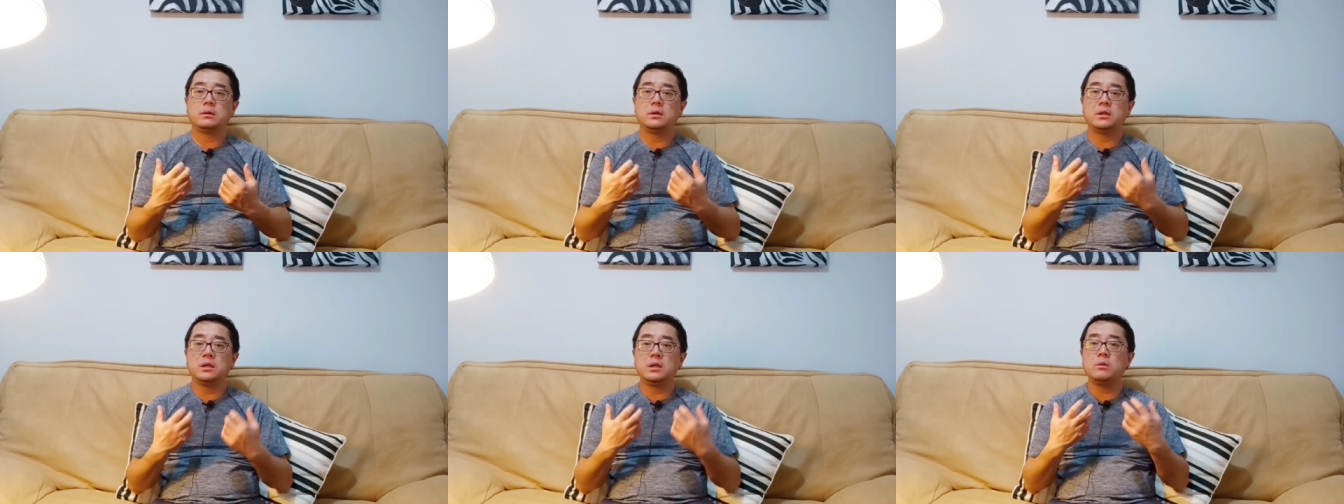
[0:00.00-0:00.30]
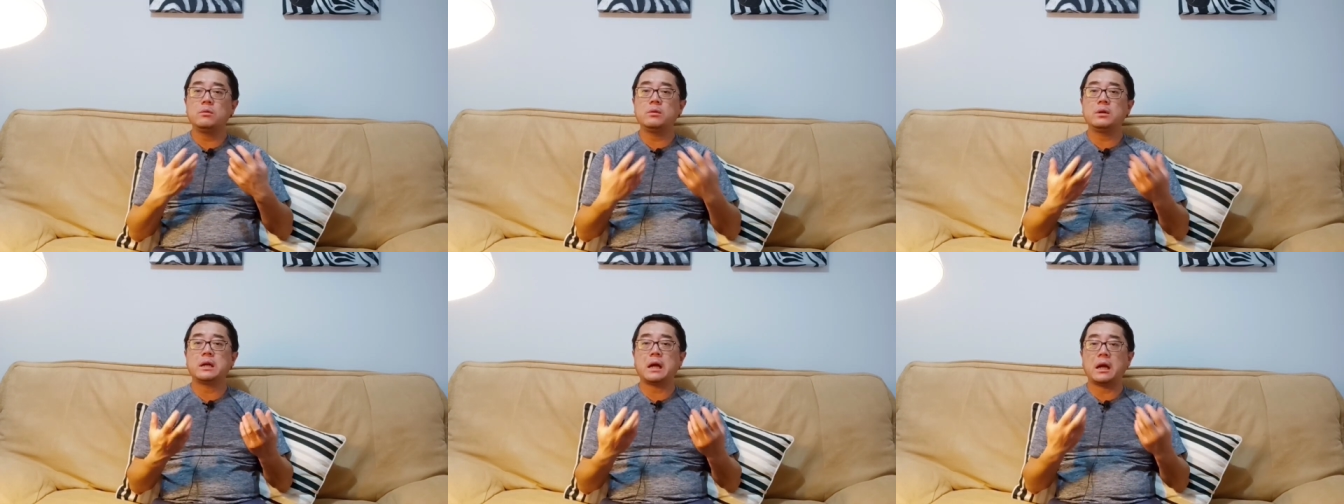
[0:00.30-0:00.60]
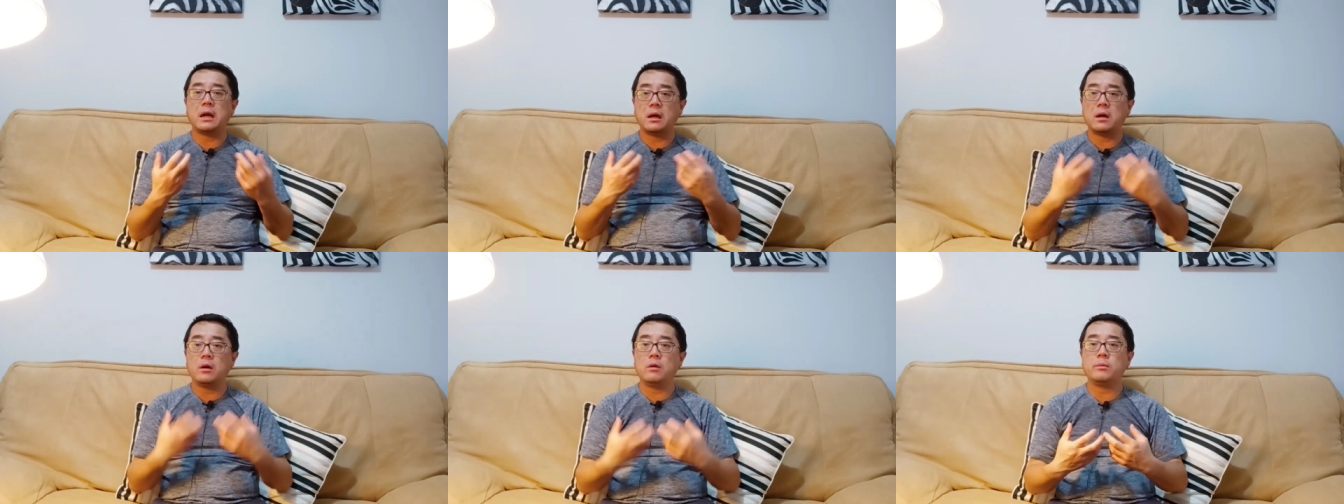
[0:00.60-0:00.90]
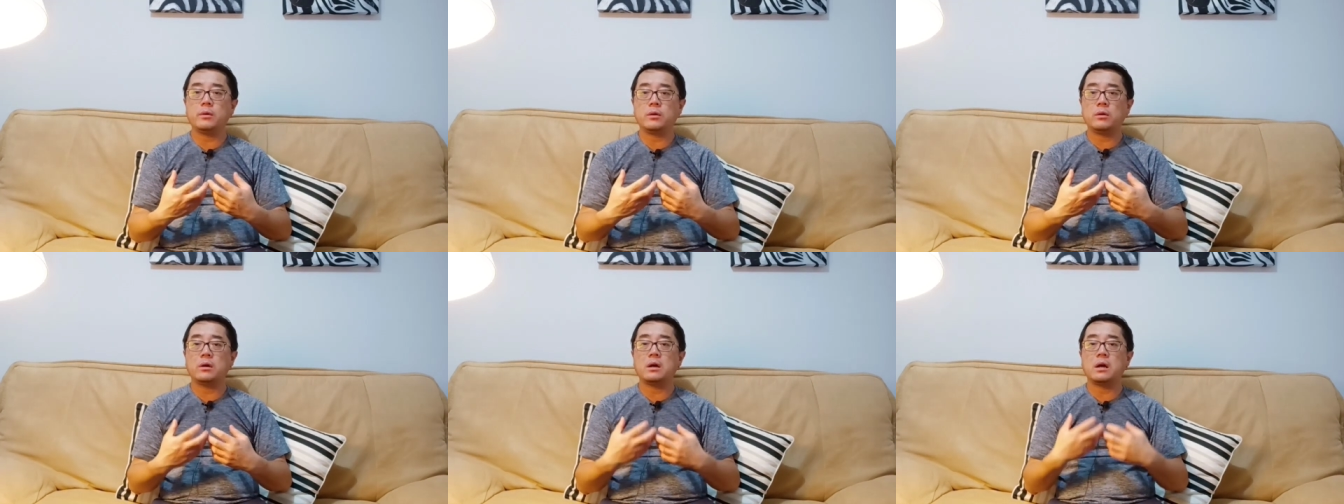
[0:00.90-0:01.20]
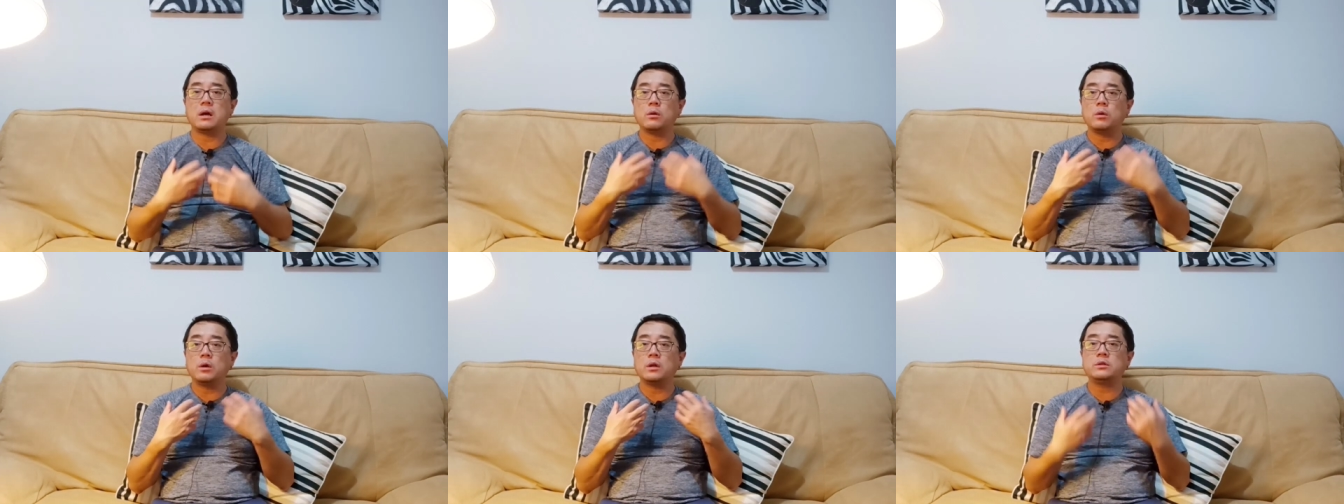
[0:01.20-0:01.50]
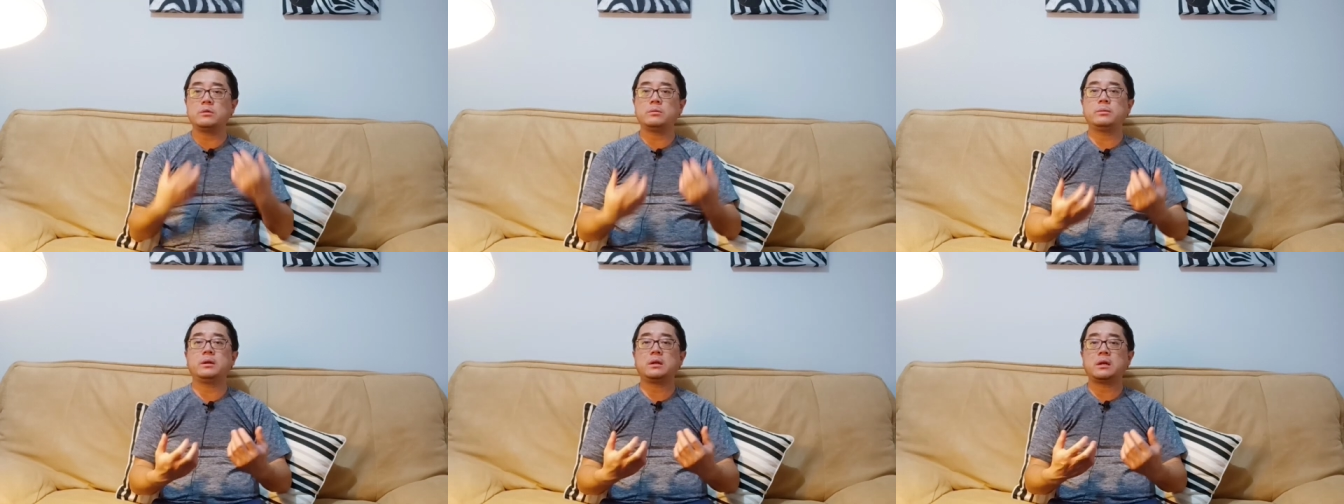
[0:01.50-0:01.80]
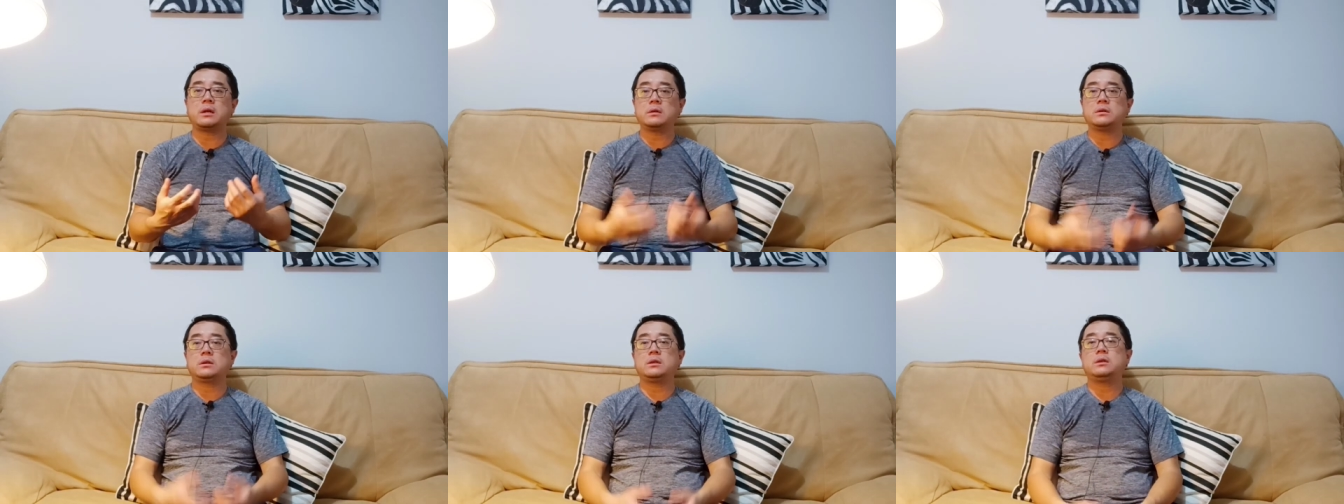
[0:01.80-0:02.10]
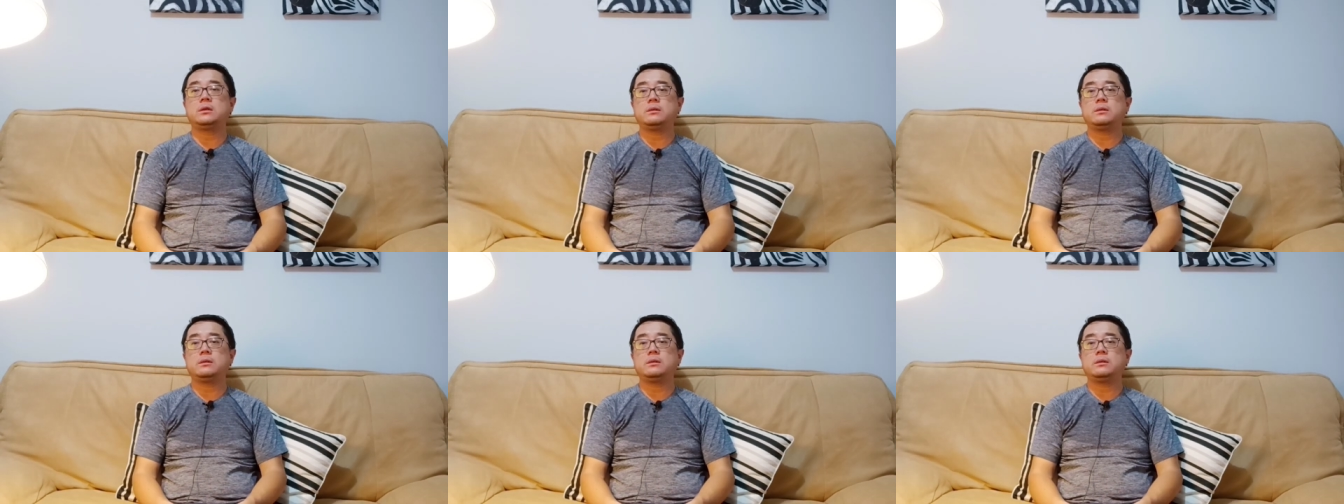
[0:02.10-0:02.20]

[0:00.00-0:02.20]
因为感染奥密克戎，很快具备了抗体，